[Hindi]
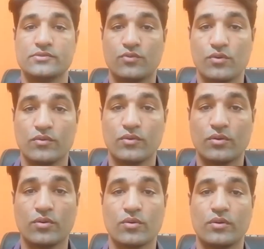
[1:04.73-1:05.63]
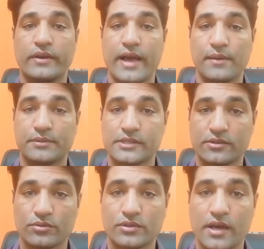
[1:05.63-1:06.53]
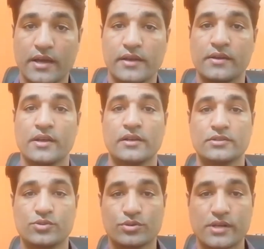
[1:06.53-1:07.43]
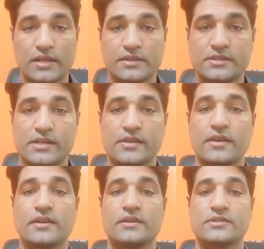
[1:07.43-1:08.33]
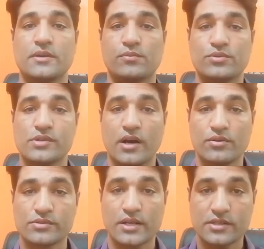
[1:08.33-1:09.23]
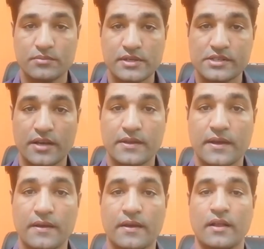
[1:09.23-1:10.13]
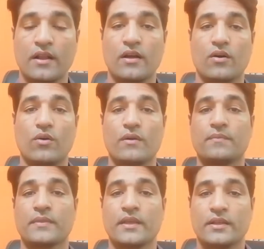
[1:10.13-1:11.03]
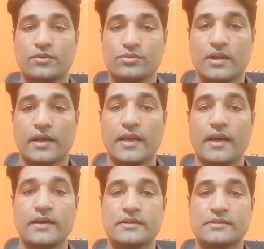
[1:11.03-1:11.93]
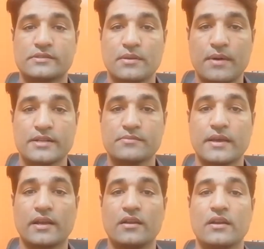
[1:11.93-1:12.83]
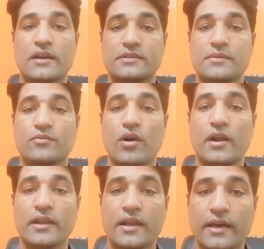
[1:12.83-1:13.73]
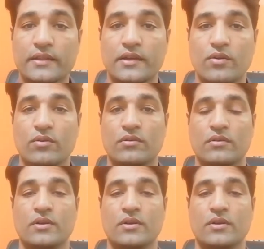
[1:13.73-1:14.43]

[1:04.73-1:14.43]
वो उन लोगों को न्याय पसंद होता है सुख शांति चाहिए सब कुछ अनुशासन में चाहिए और दूसरा क्या है समाज में एक लीडरशिप क्वालिटी लेके आते हैं लोग